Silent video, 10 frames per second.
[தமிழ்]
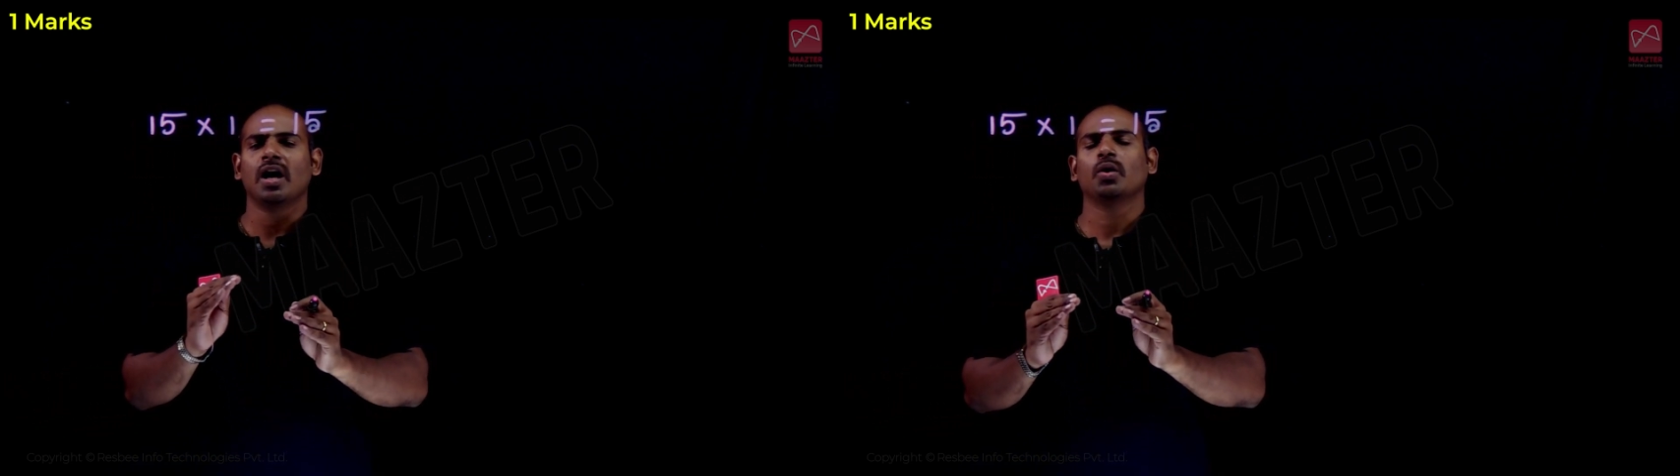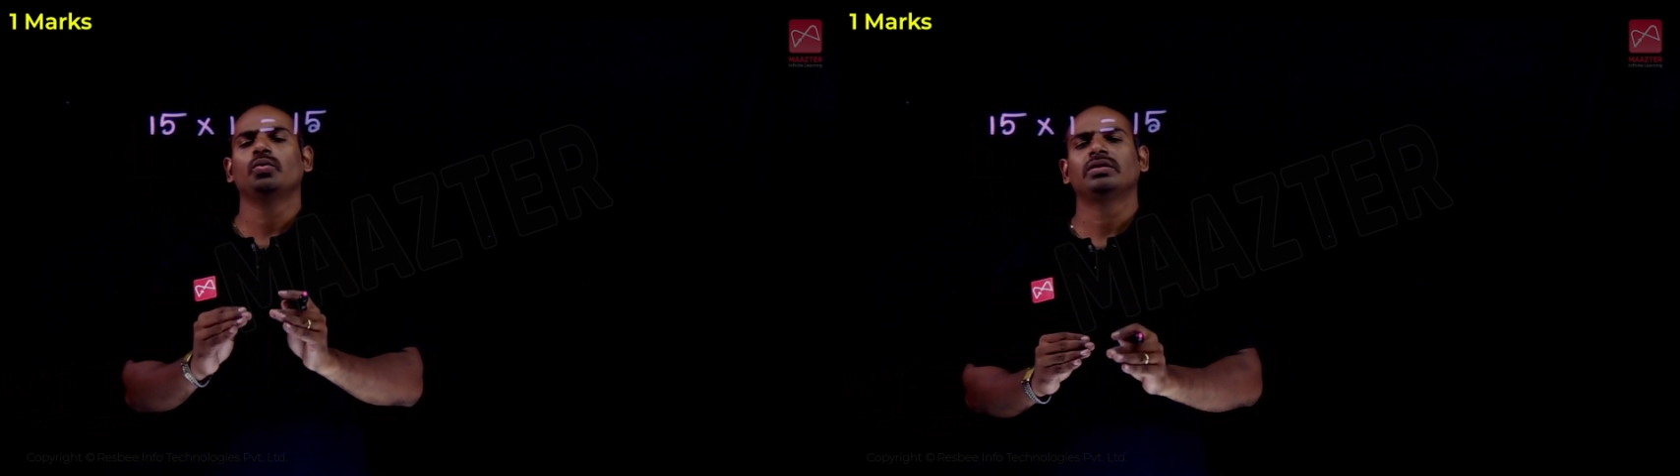
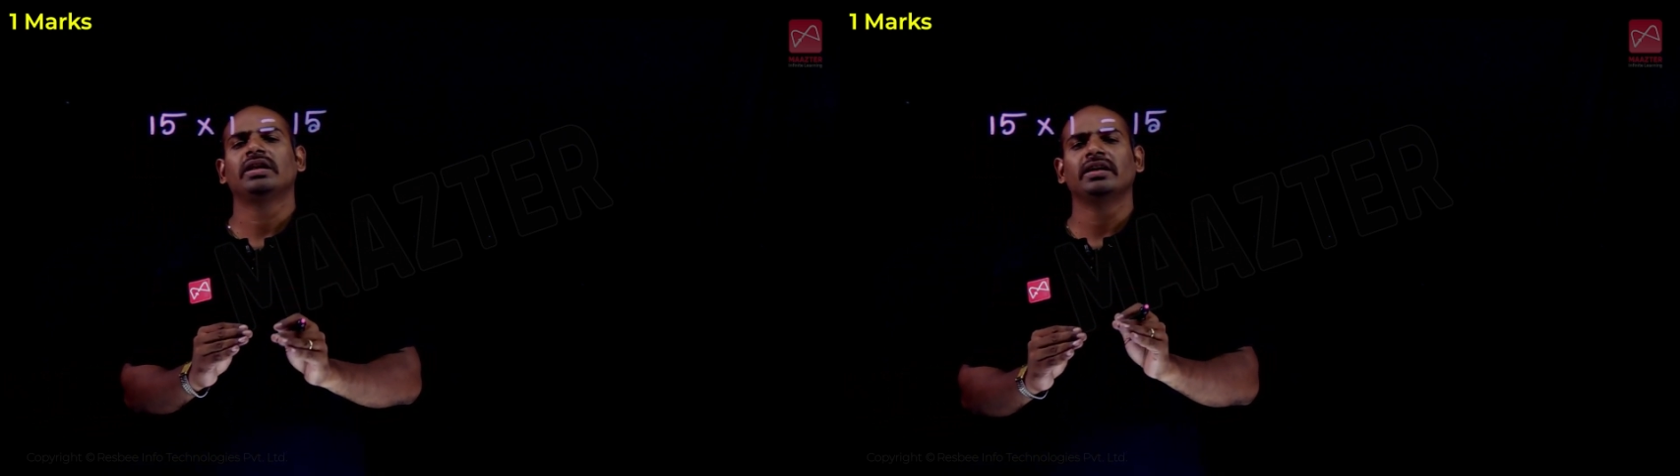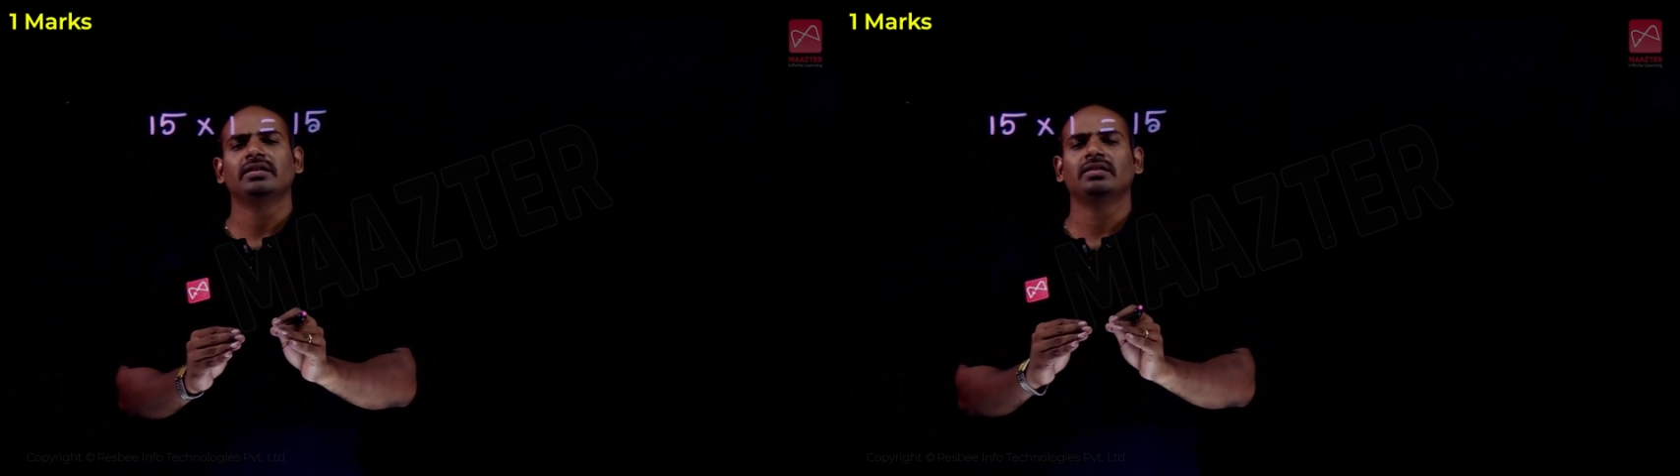அரவுண்ட்
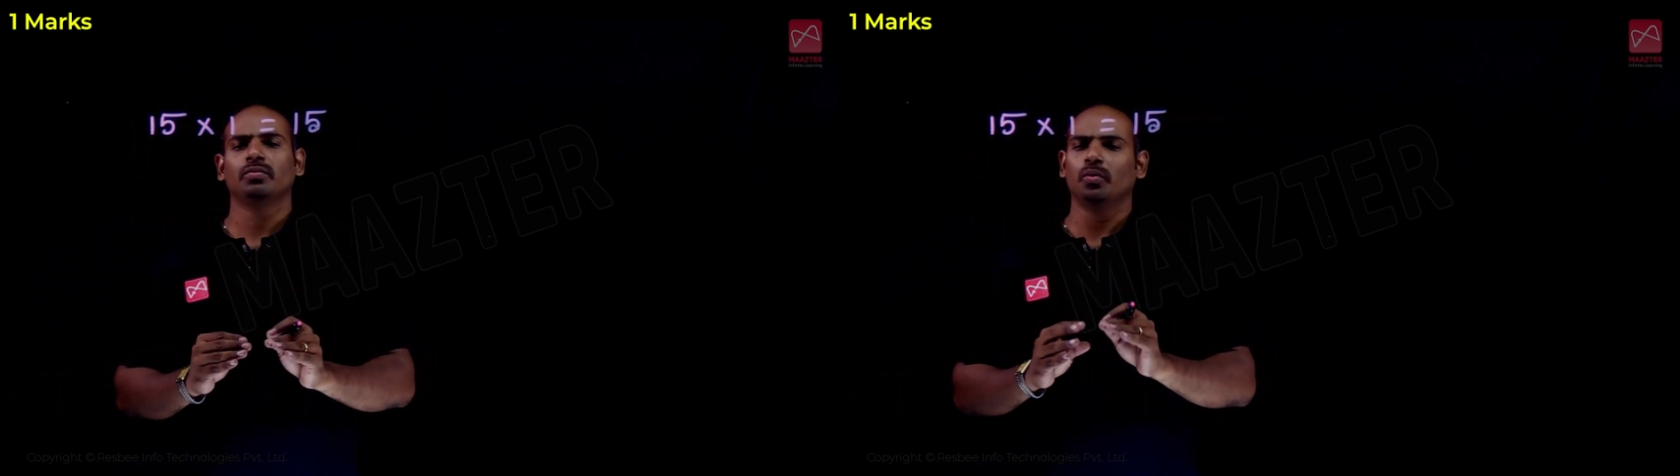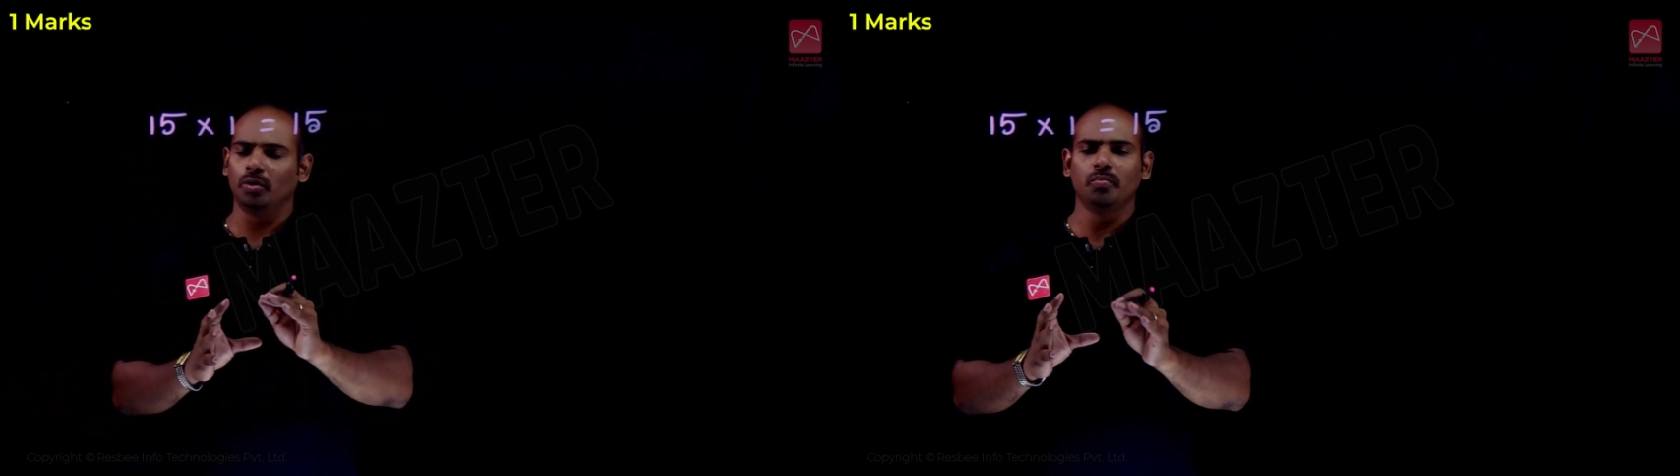டென்
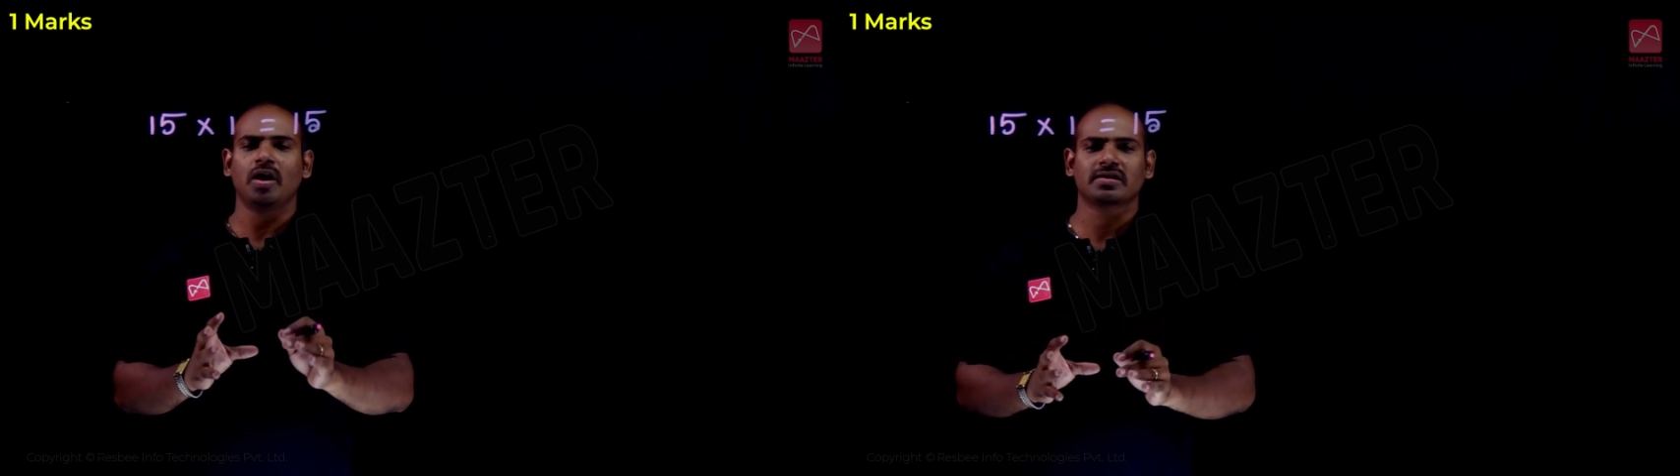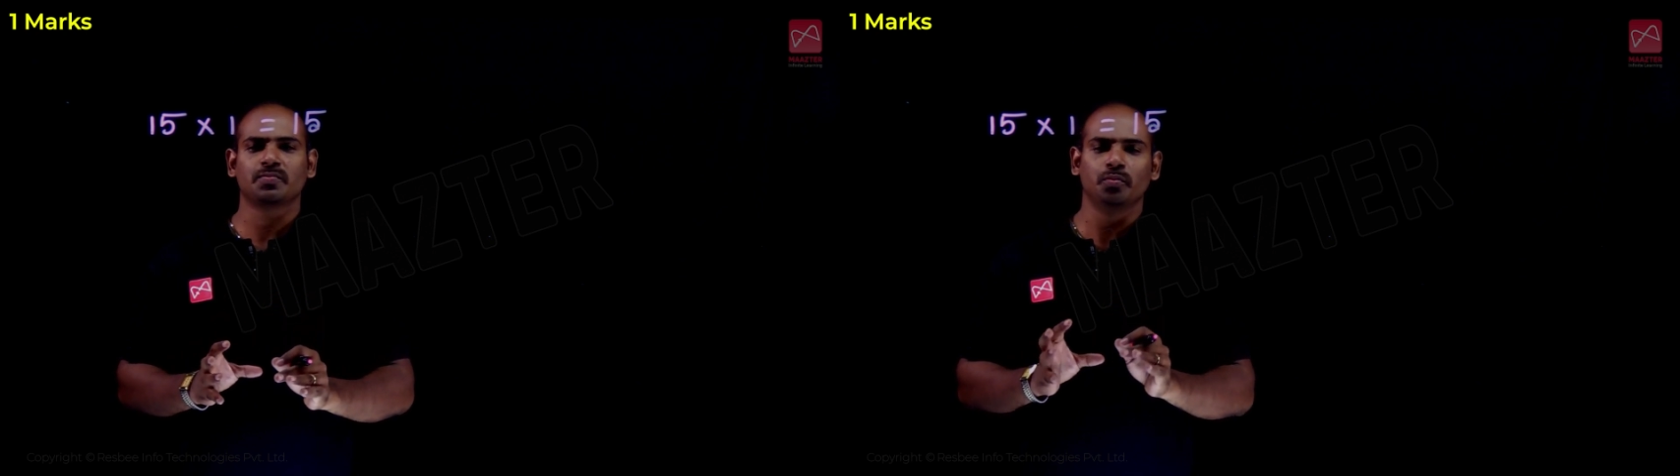ஒன்
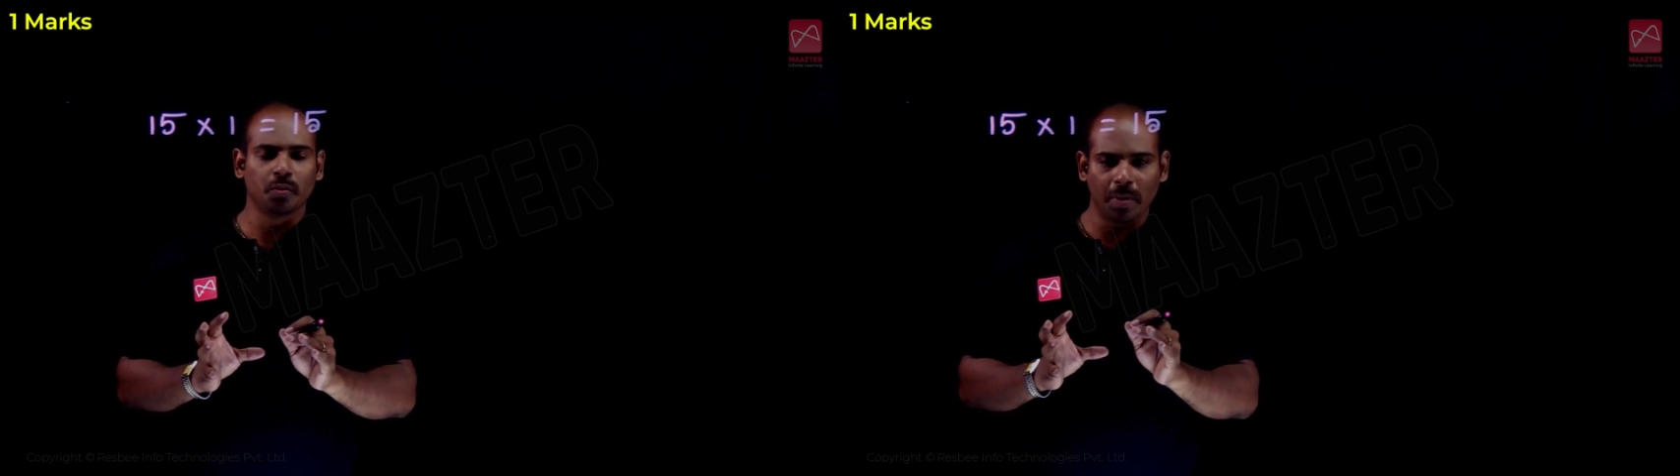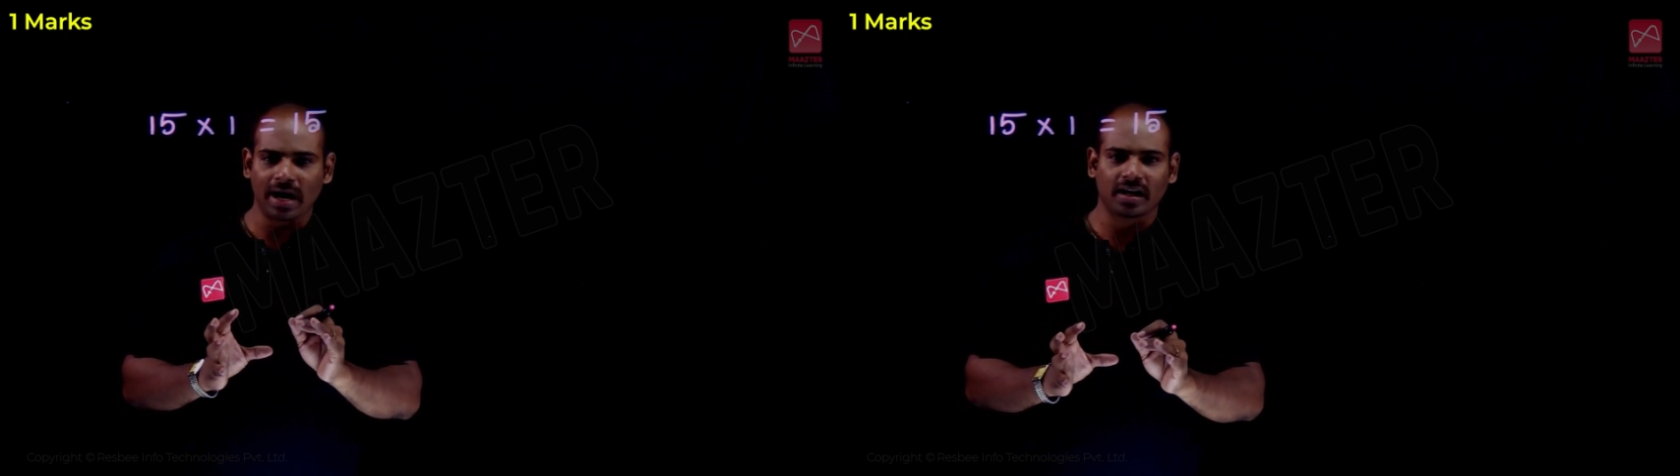மார்க்ஸ் புக்